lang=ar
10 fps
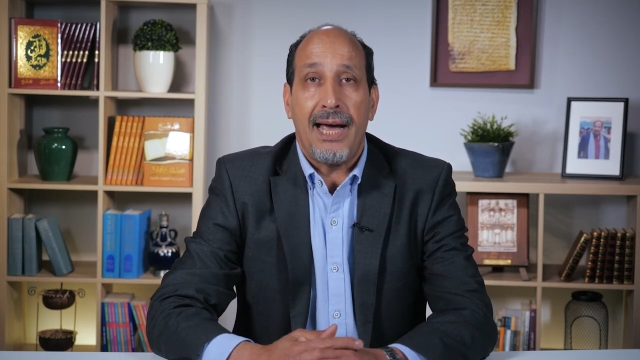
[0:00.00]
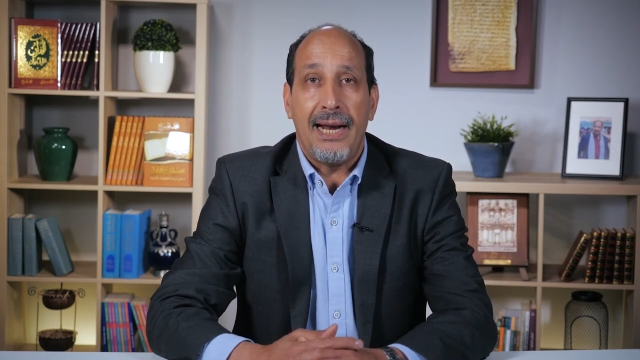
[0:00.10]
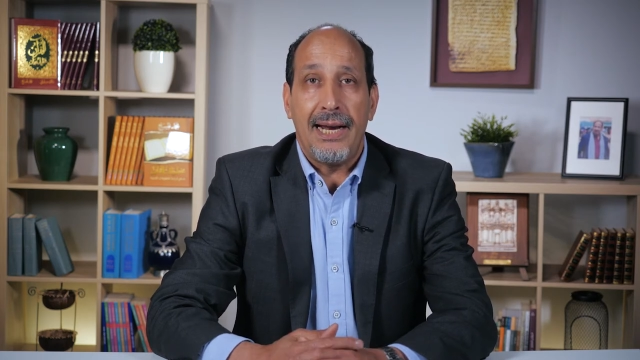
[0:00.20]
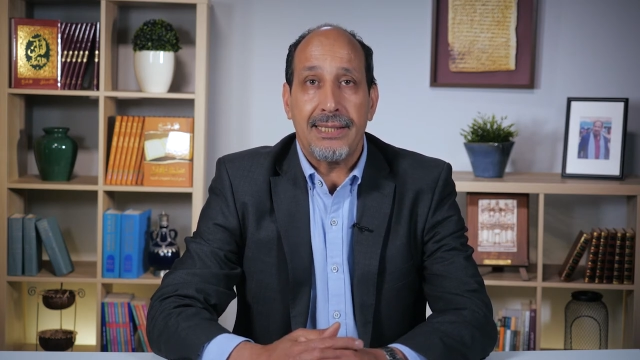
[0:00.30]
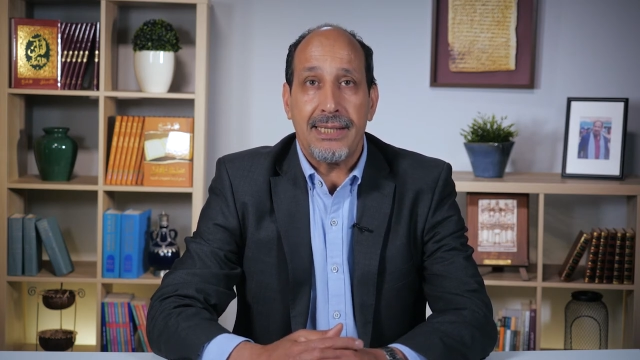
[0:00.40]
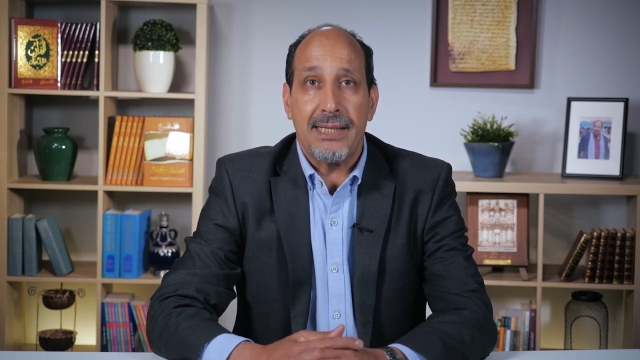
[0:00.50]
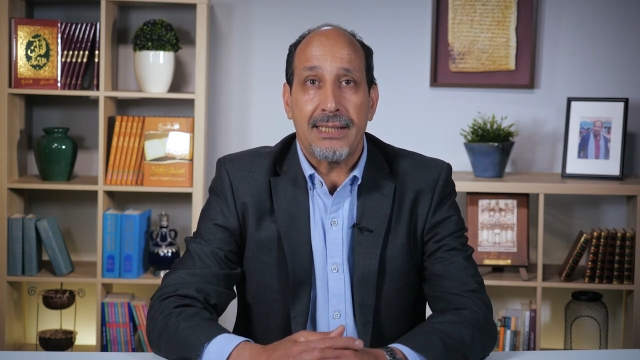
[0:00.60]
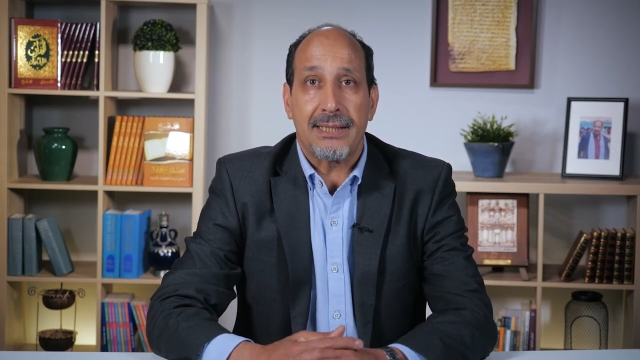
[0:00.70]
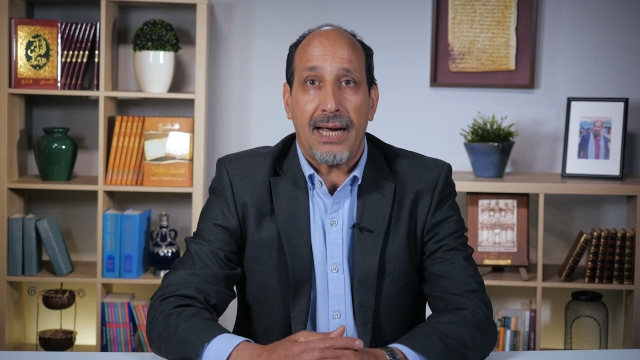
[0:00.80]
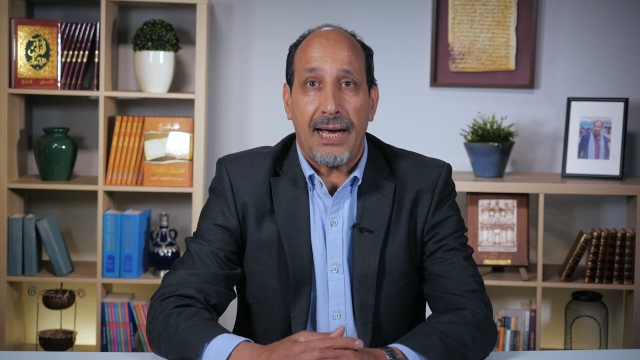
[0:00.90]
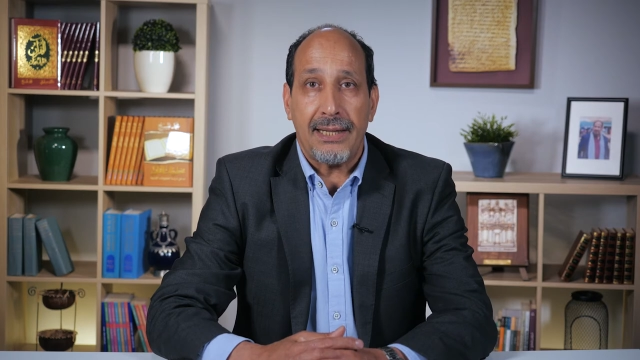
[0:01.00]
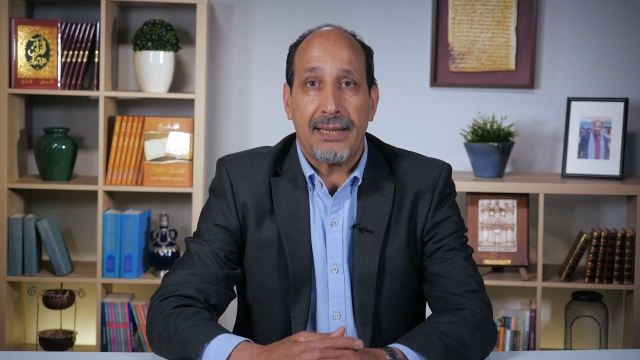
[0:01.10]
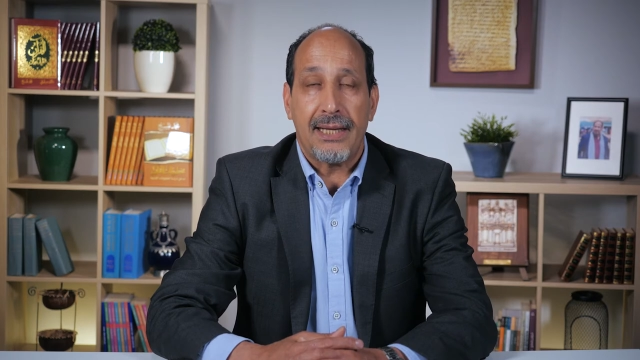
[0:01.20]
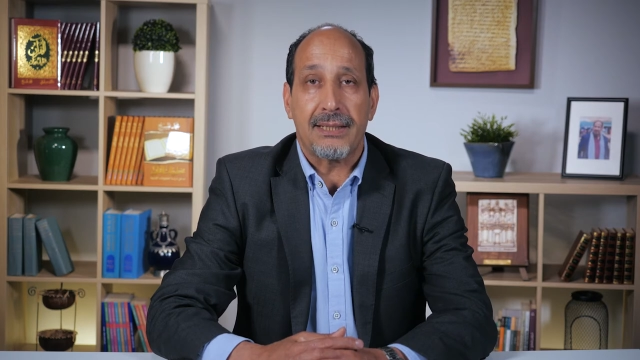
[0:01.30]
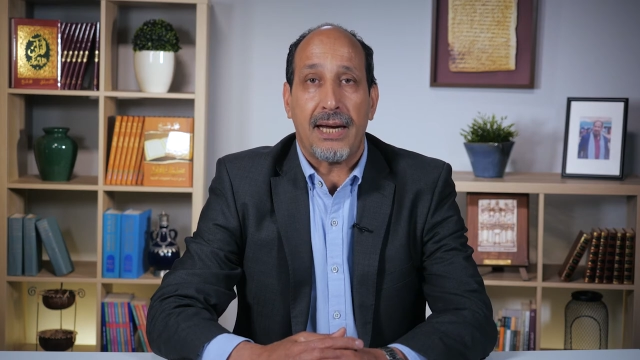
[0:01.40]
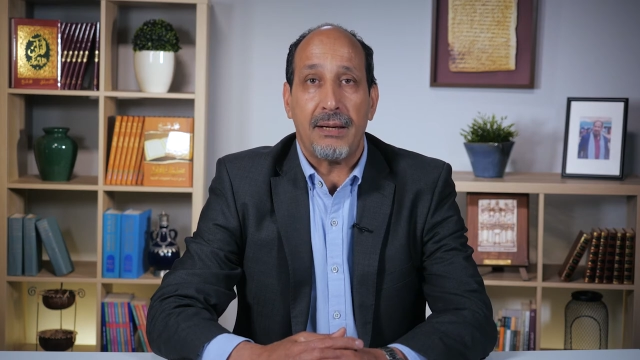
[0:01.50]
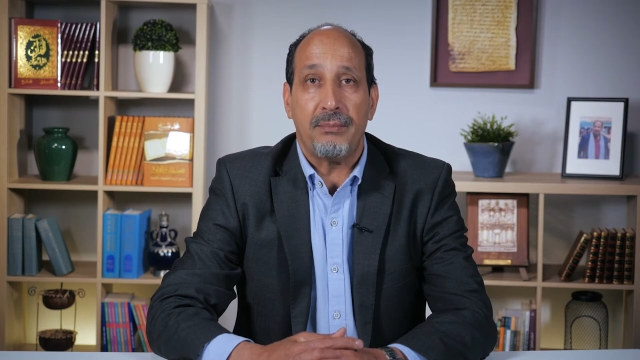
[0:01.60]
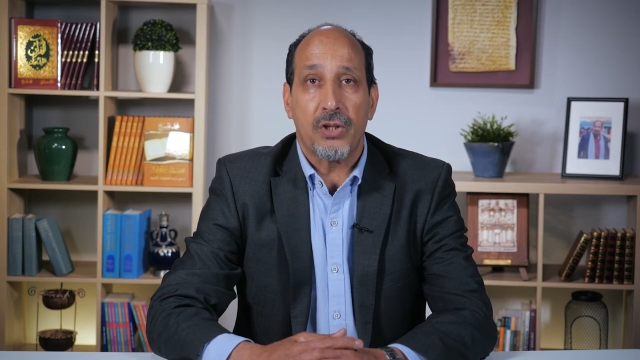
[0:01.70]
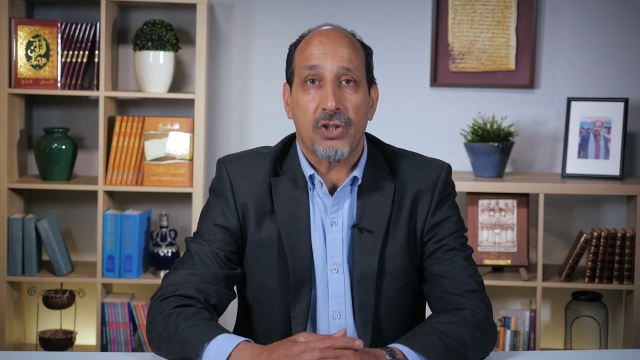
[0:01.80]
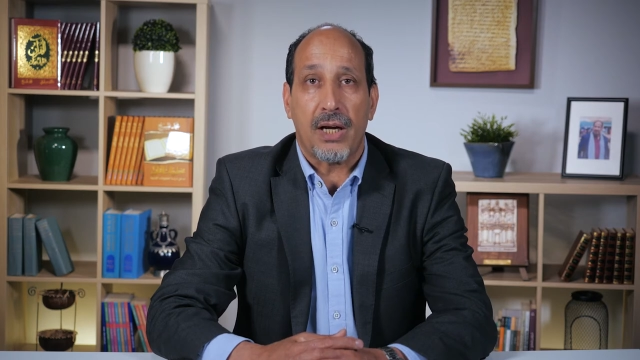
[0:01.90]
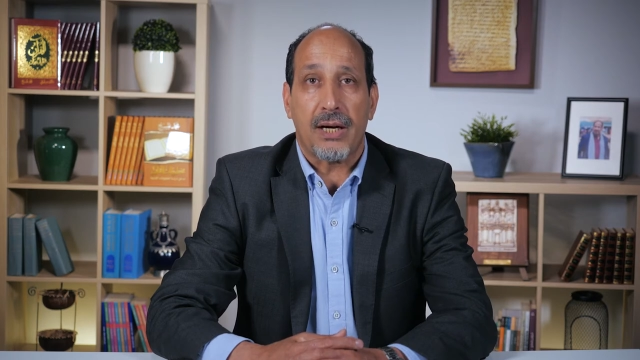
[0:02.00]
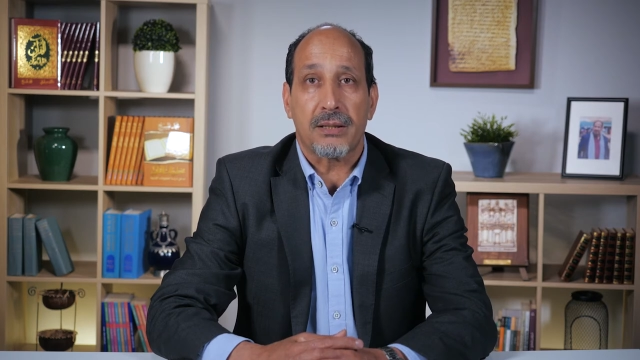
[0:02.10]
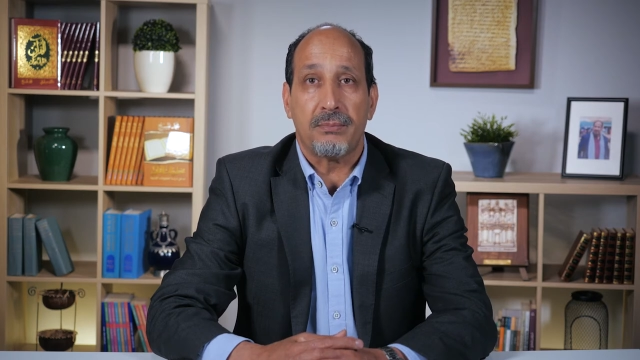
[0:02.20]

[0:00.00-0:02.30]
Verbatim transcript: التي تتحدث عن بشاره